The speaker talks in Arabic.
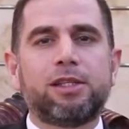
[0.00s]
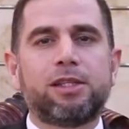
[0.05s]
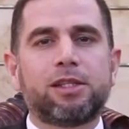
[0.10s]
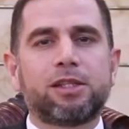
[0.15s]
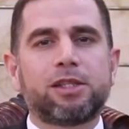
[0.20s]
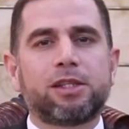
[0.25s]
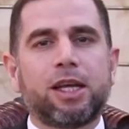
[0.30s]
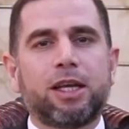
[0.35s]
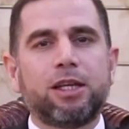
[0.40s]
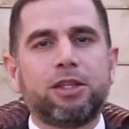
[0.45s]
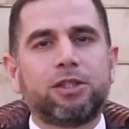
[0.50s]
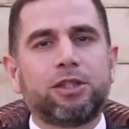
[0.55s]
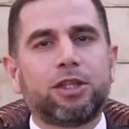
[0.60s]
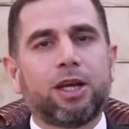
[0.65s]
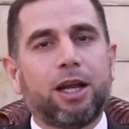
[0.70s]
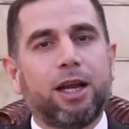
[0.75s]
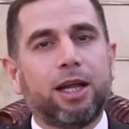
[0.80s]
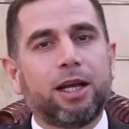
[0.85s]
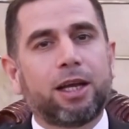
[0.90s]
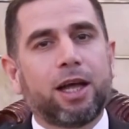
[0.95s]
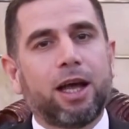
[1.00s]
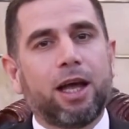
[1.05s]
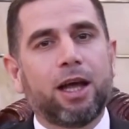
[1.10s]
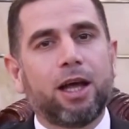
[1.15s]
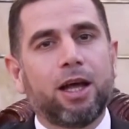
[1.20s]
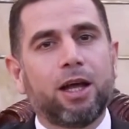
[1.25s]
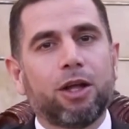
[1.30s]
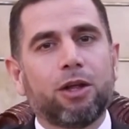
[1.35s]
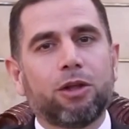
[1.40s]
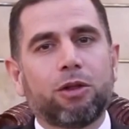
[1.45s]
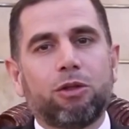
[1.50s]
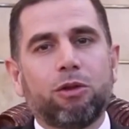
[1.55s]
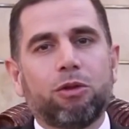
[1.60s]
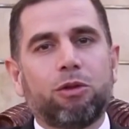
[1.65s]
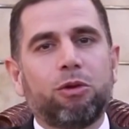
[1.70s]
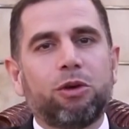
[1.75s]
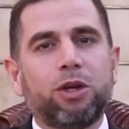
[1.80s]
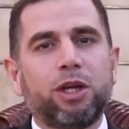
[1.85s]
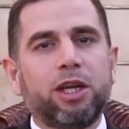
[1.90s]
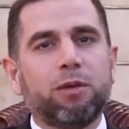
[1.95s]
سينشأ لك
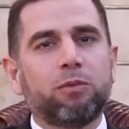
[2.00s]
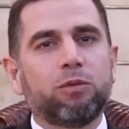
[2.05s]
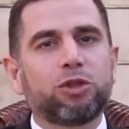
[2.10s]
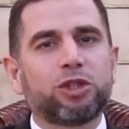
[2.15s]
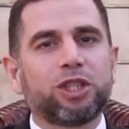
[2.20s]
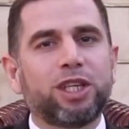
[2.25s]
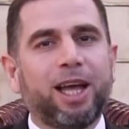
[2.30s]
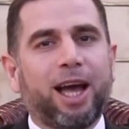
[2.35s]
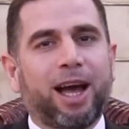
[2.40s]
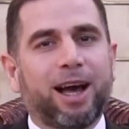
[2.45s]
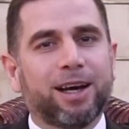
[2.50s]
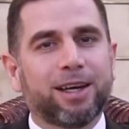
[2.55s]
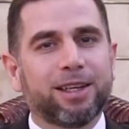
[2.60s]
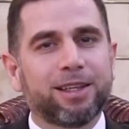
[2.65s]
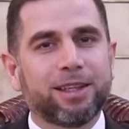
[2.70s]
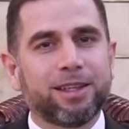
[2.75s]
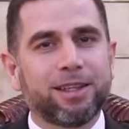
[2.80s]
ذرية مطيعة